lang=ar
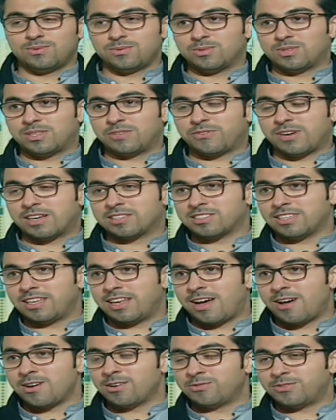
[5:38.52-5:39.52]

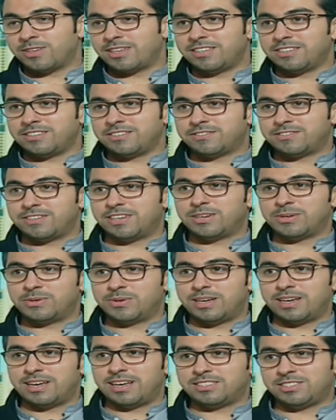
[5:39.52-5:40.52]
وتفاصيل احرفه
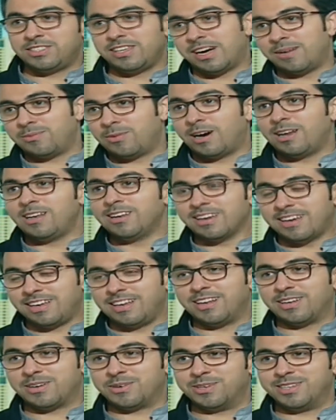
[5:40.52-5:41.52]
فهو اجنحه محلقه
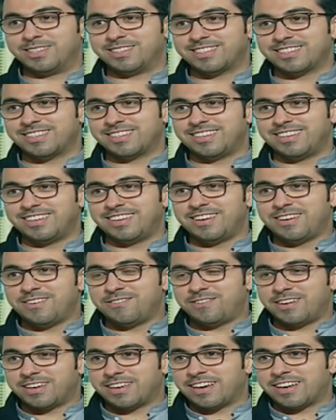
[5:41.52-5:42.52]
للكويت
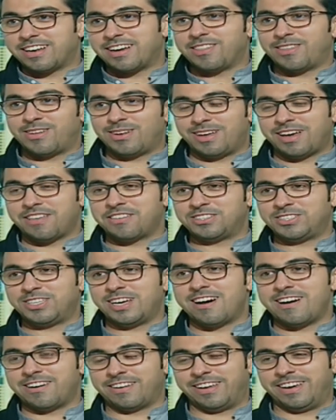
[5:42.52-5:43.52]
فكان هذا هذا
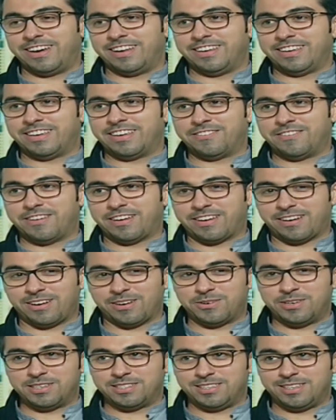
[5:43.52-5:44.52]
شعارنا يعني
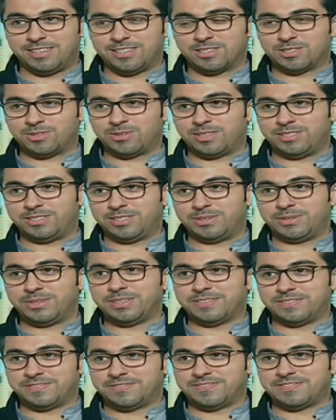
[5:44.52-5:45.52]
كفريق كويتي التصوير الجوي
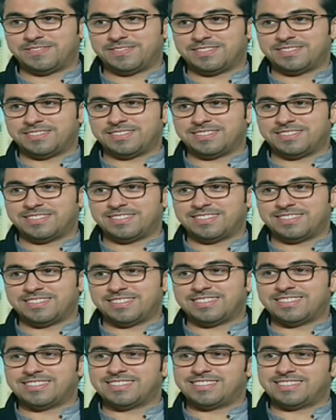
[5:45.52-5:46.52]
تصوير جميل
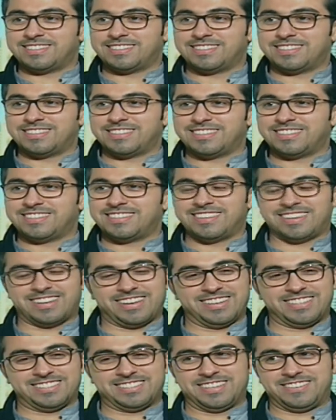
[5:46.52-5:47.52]
والاسم جميل
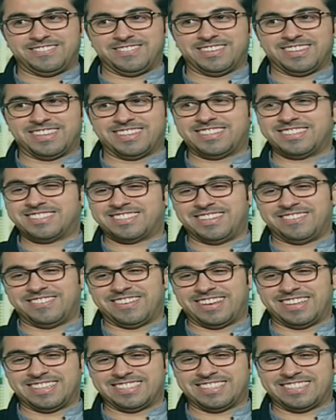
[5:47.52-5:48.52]
الله يسلمك تسلم الله